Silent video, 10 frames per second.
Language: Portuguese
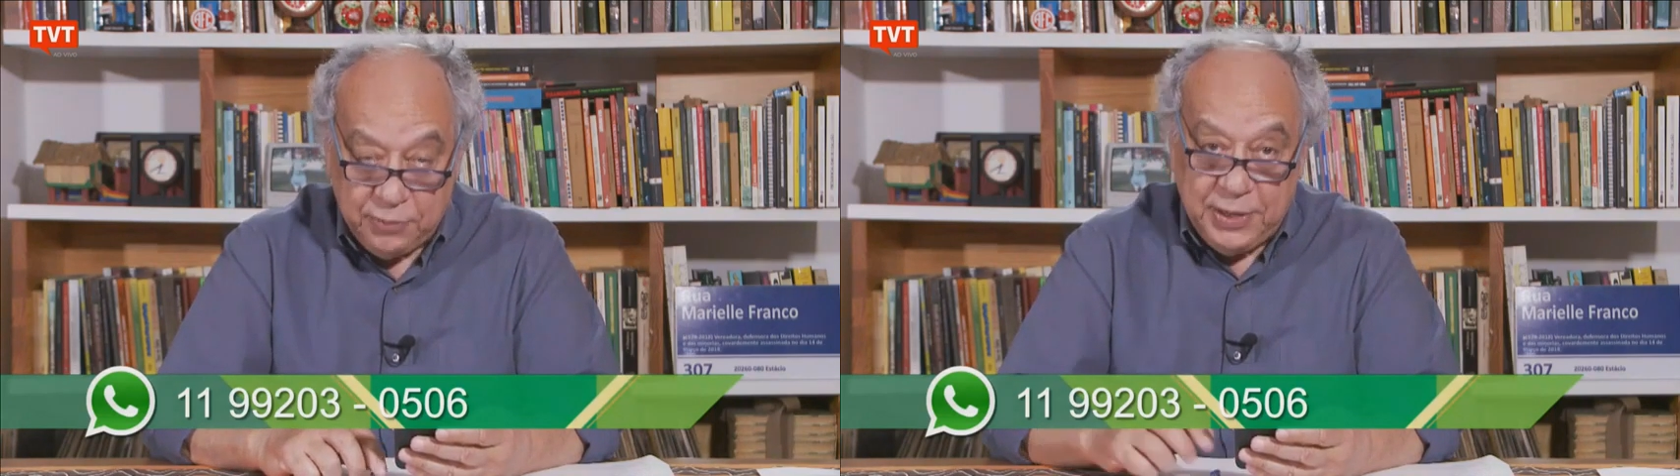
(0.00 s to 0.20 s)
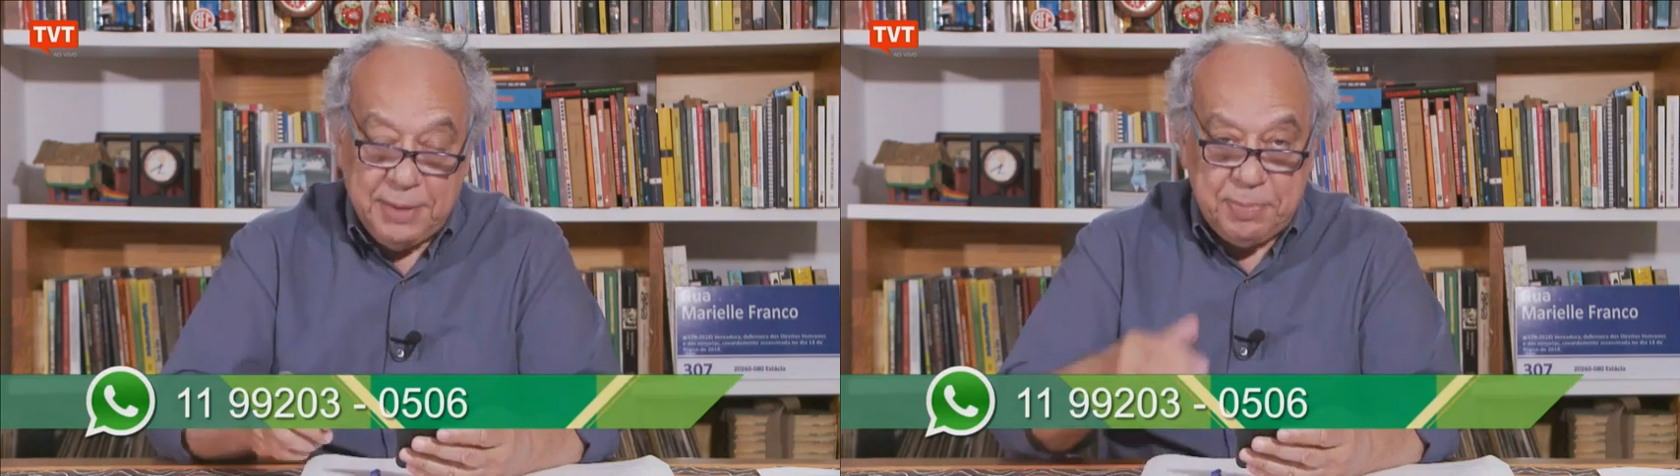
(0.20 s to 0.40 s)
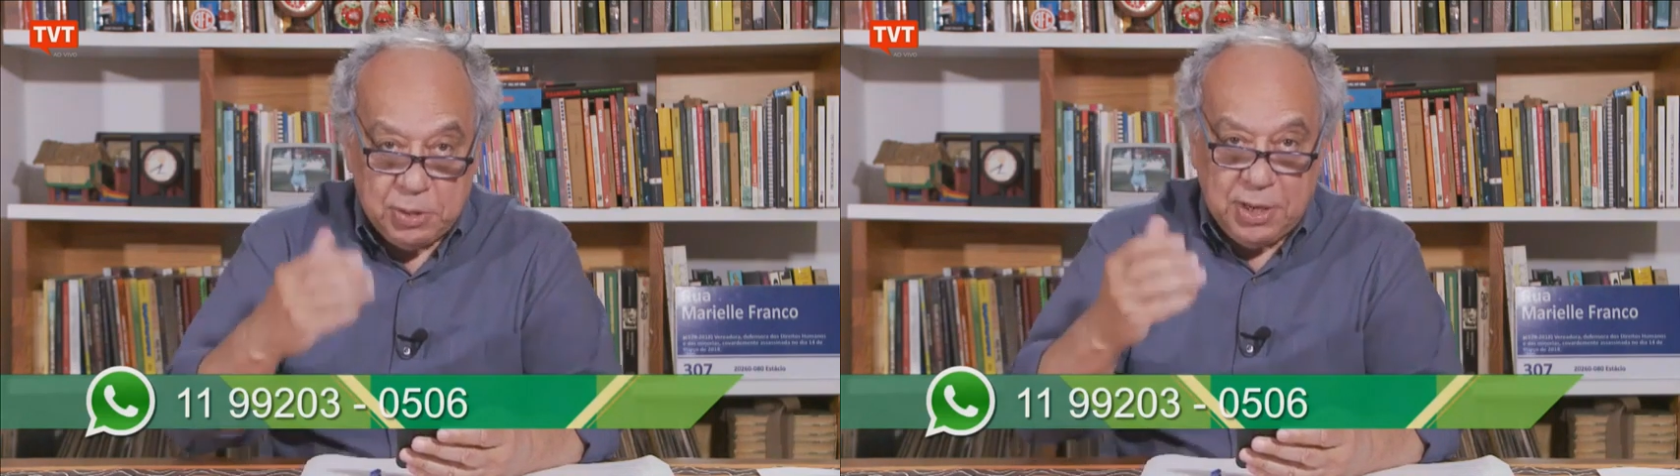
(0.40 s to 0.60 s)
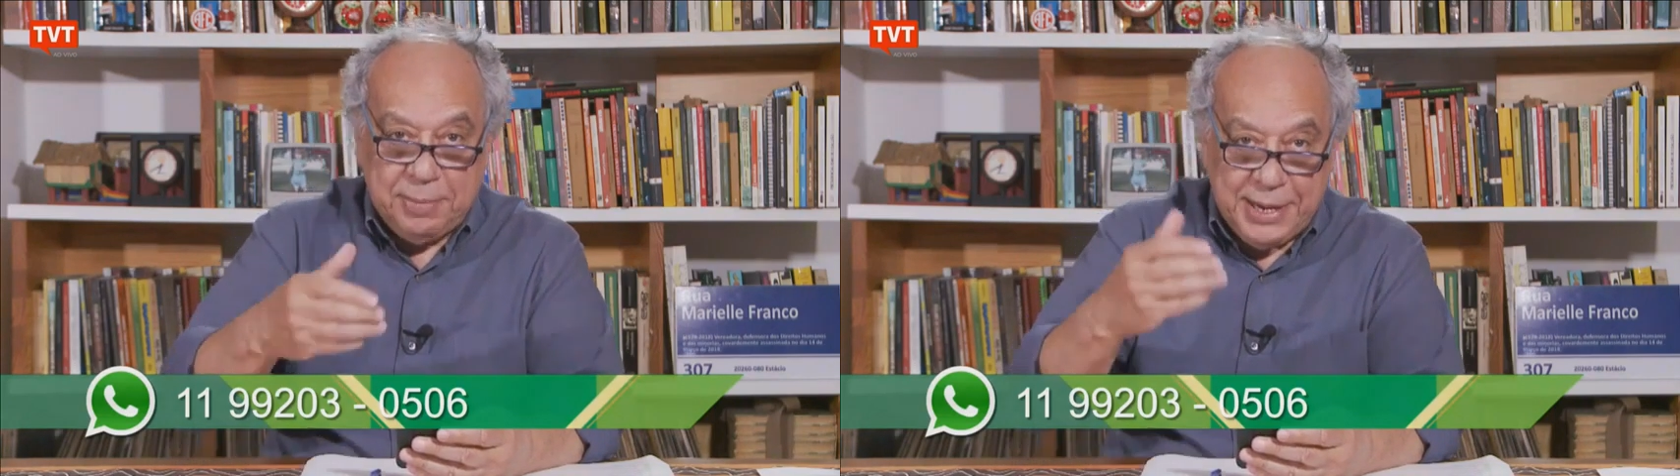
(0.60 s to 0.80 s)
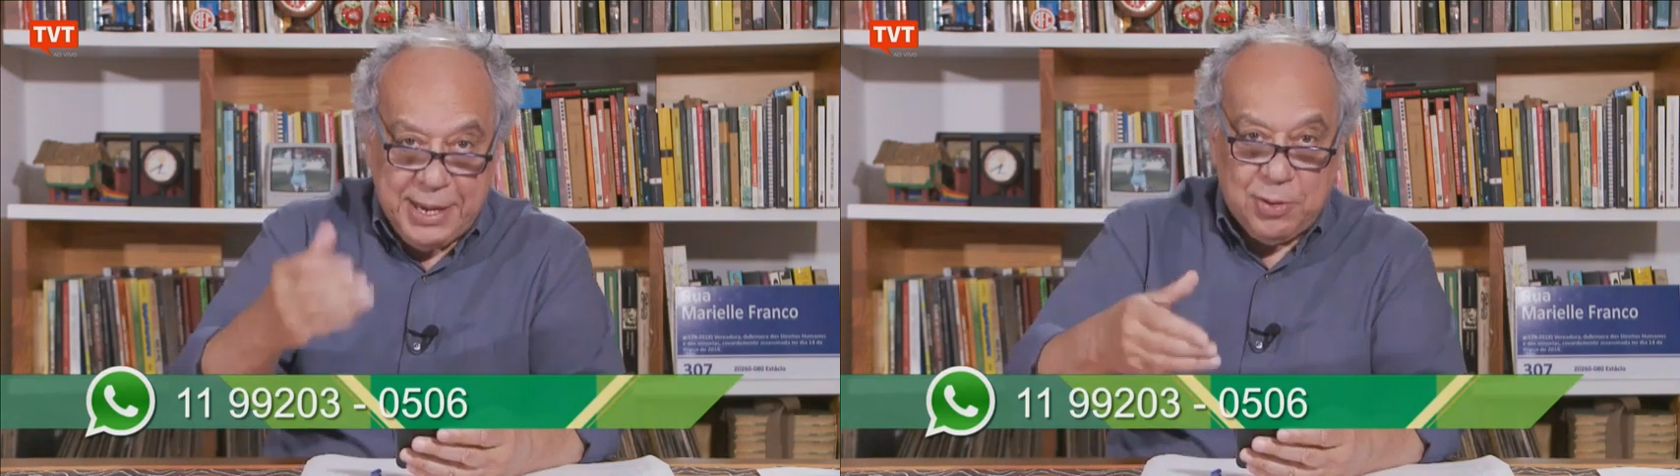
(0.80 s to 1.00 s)
Eu falei que o pessoal da
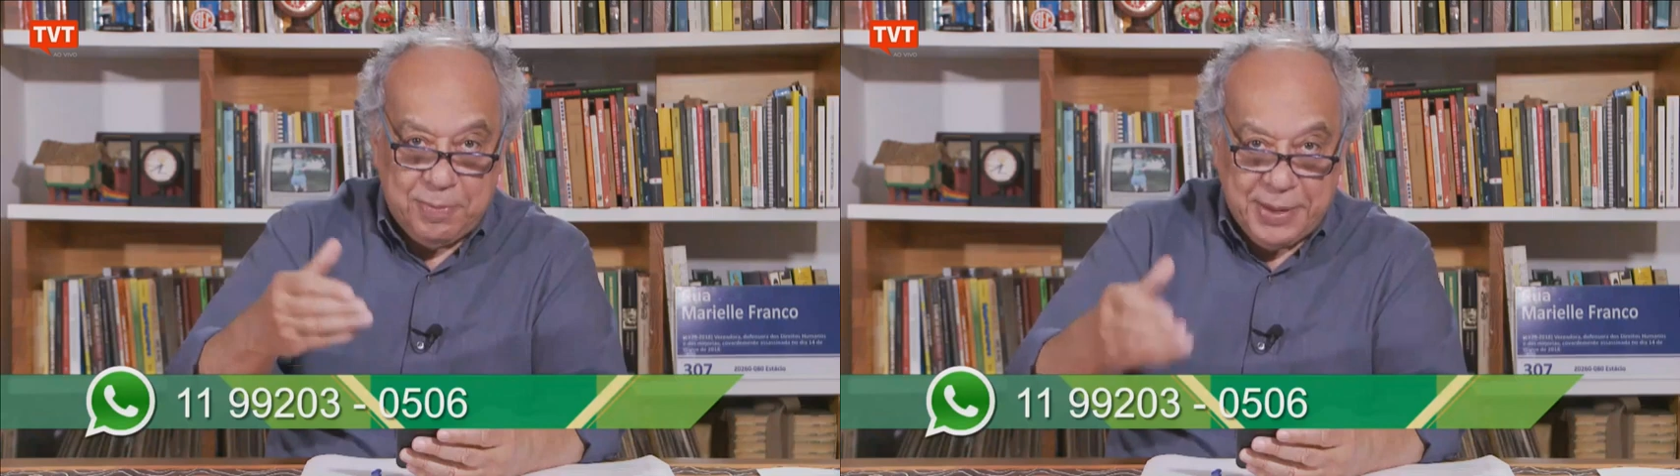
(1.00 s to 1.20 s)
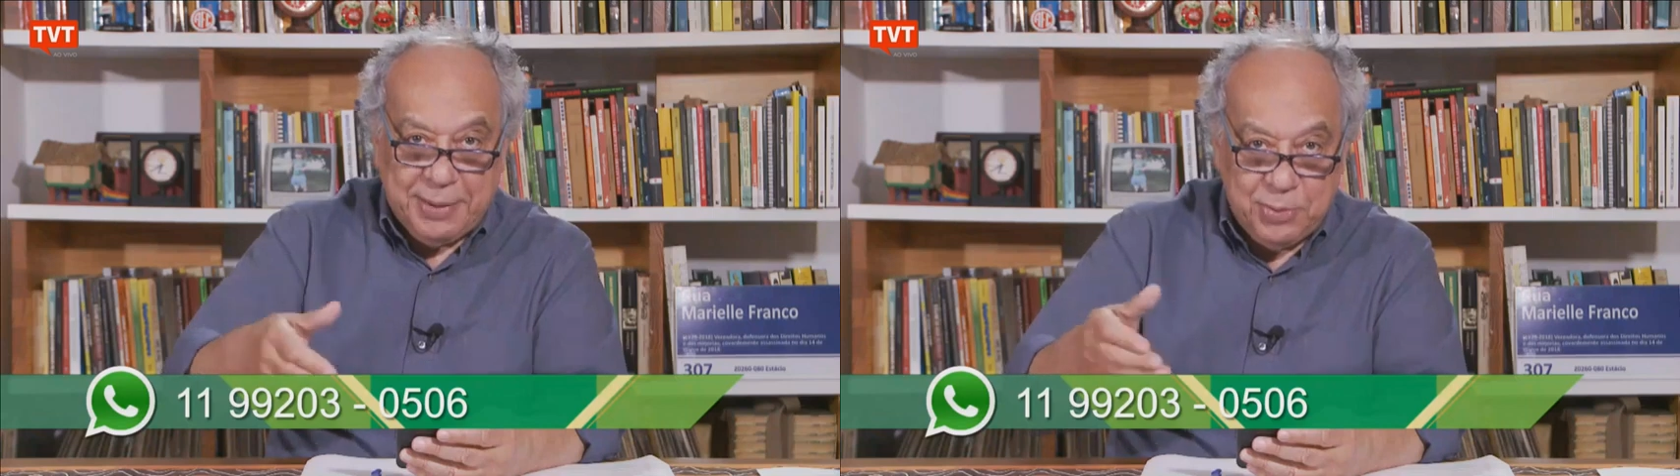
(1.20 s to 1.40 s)
Bahia acompanha